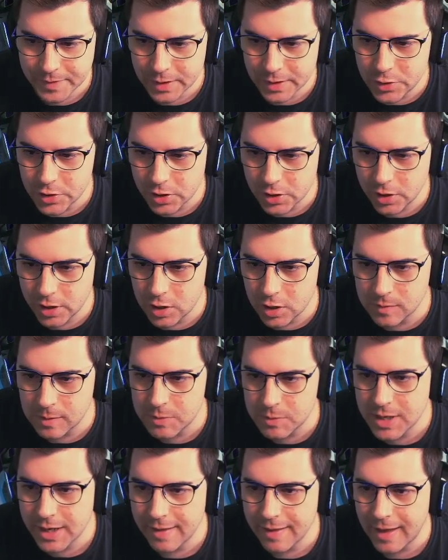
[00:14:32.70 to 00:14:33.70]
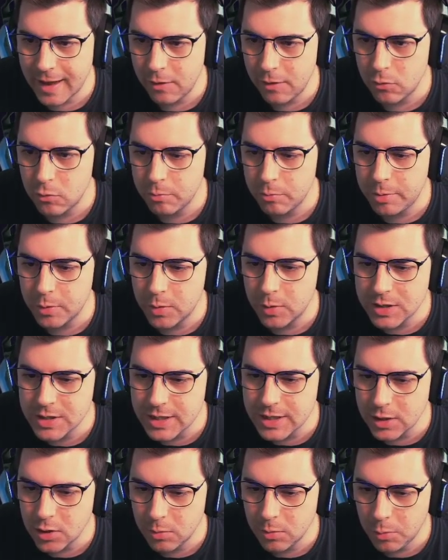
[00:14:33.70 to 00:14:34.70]
Yo creo que nos vamos a quedar un poco
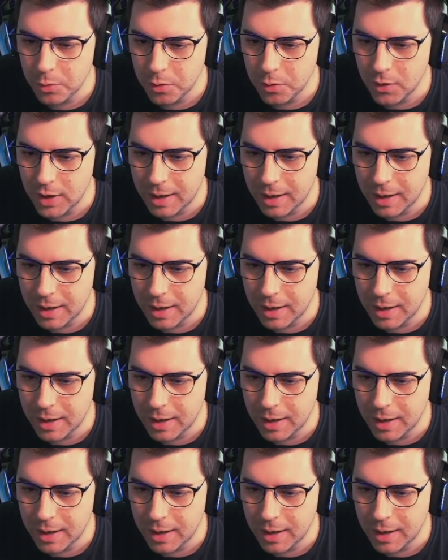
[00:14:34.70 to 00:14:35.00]
así como